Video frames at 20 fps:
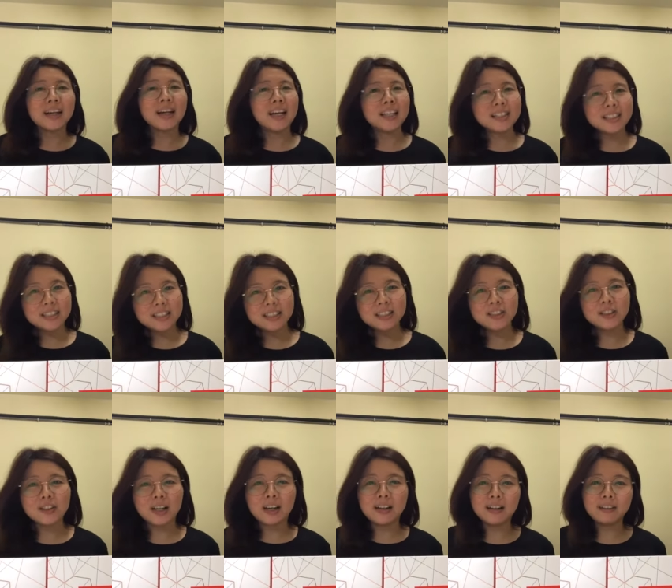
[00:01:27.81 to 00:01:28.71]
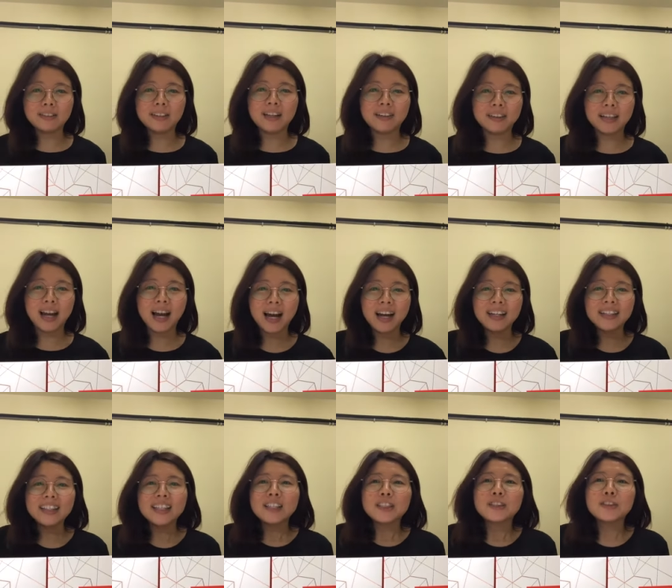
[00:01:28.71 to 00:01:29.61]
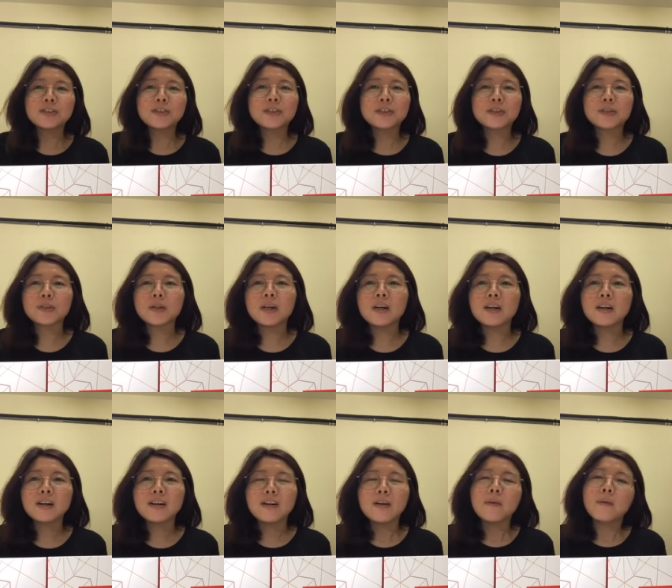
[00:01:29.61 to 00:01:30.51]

还是一句好老掉牙，就是说。